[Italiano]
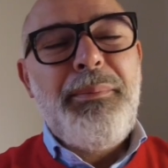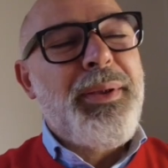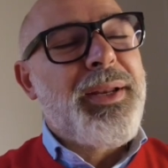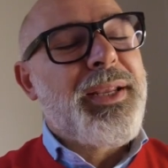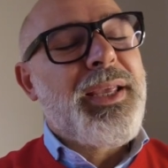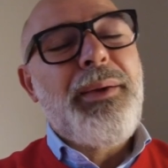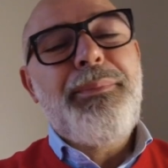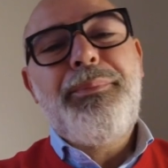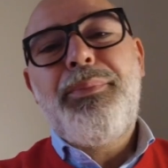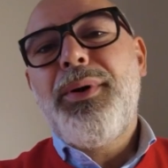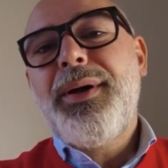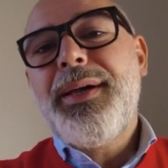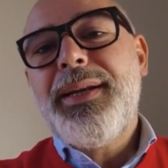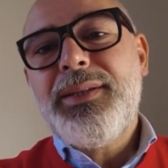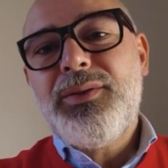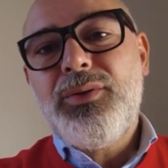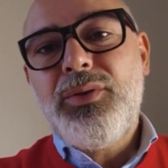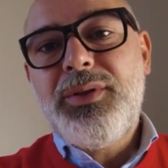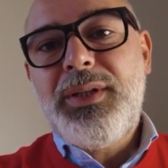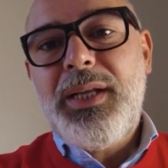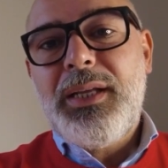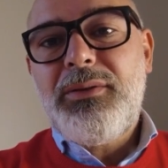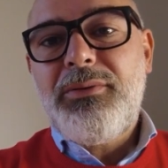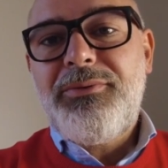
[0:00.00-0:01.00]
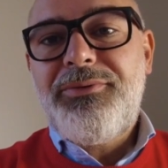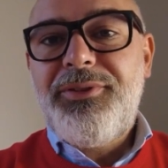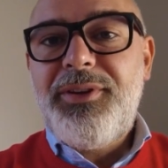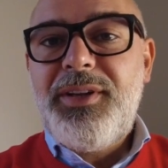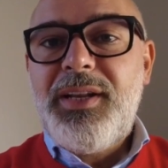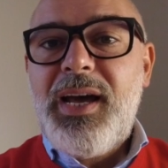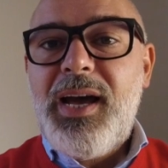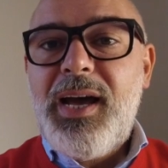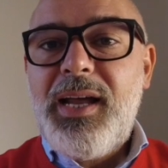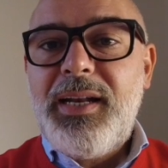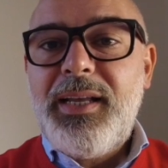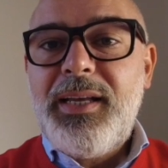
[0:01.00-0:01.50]
perché poi il risultato
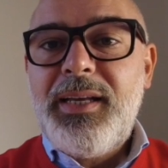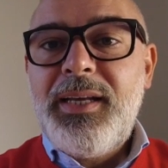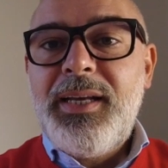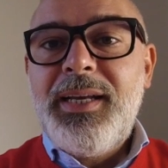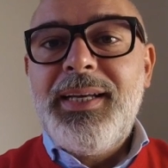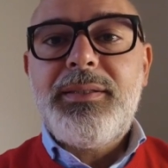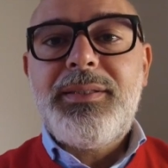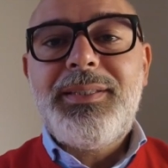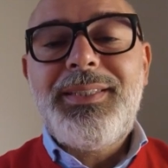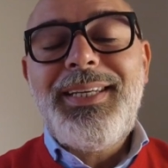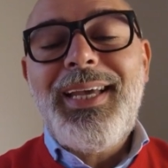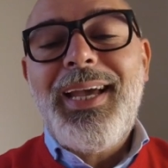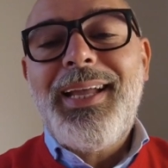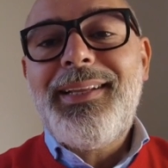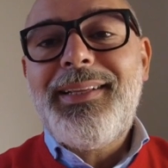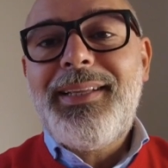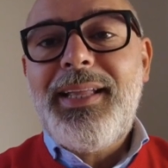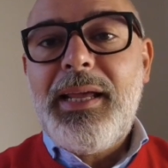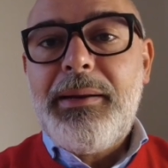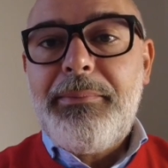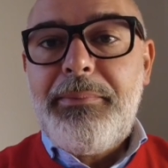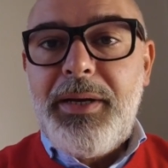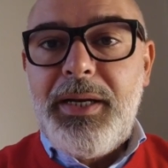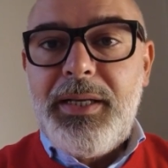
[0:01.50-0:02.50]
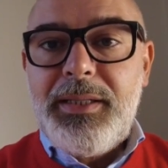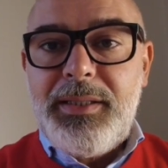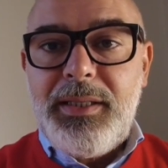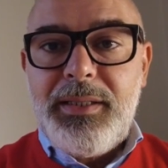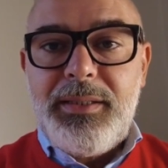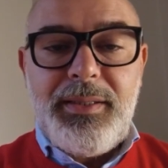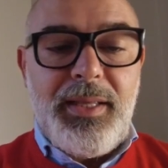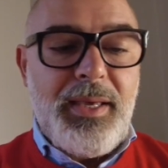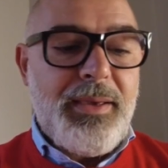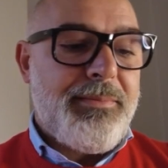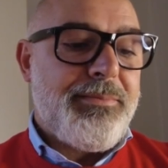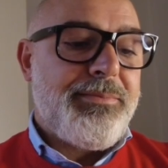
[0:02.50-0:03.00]
finale, sia in termini
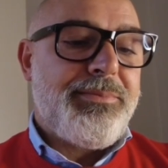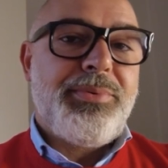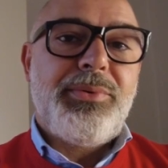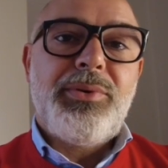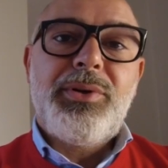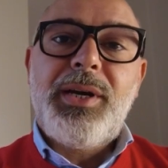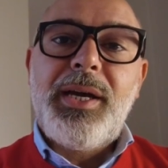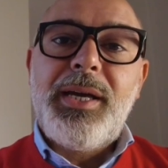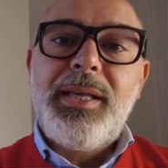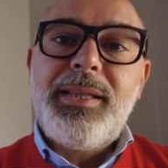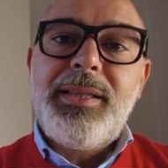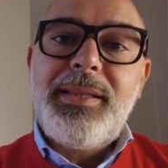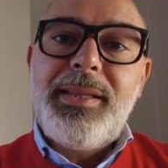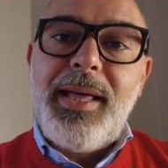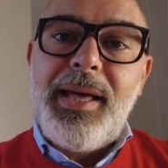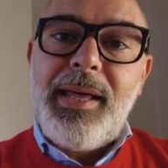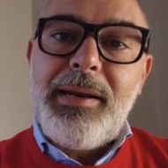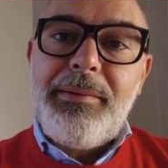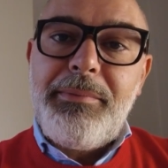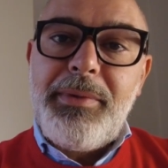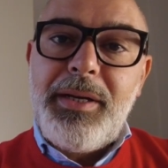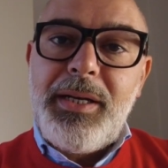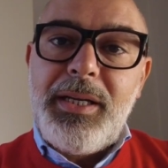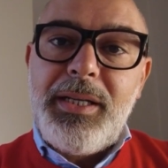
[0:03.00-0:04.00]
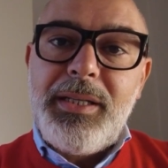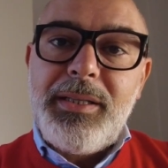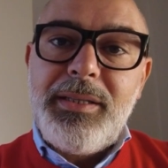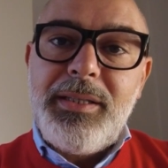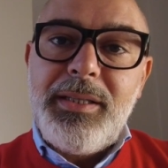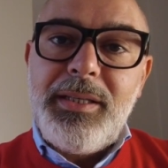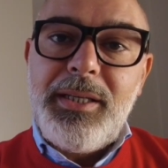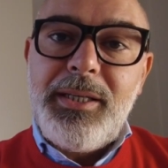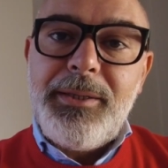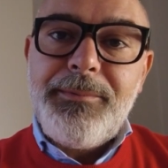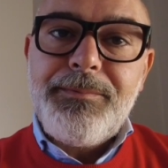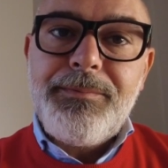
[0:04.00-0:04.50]
di tempo che in termini
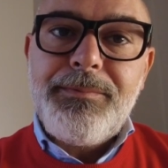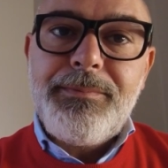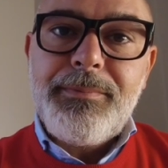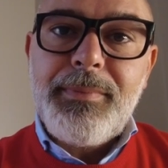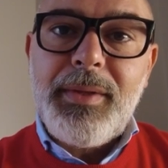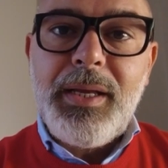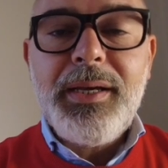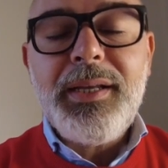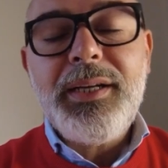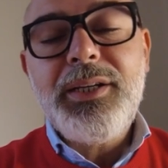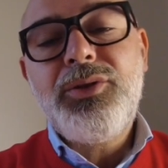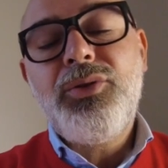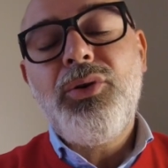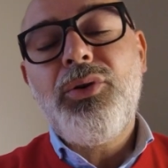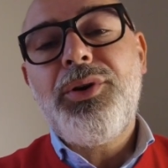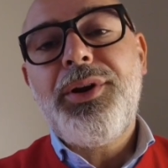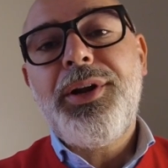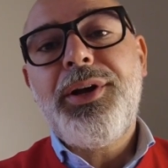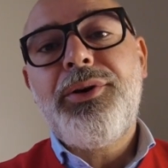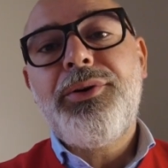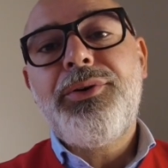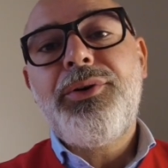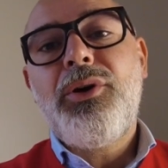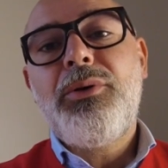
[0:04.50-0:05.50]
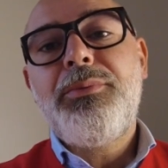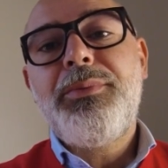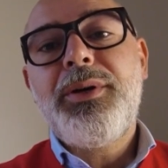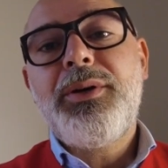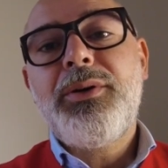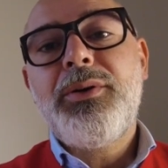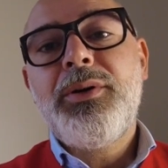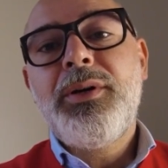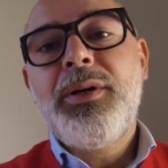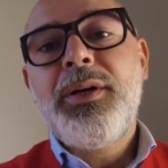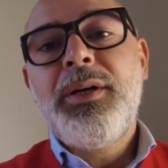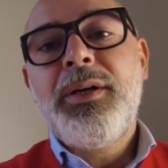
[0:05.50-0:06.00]
di ritorno
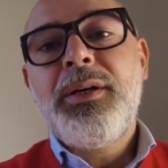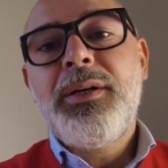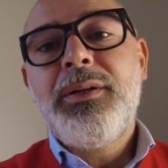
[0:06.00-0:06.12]
economico,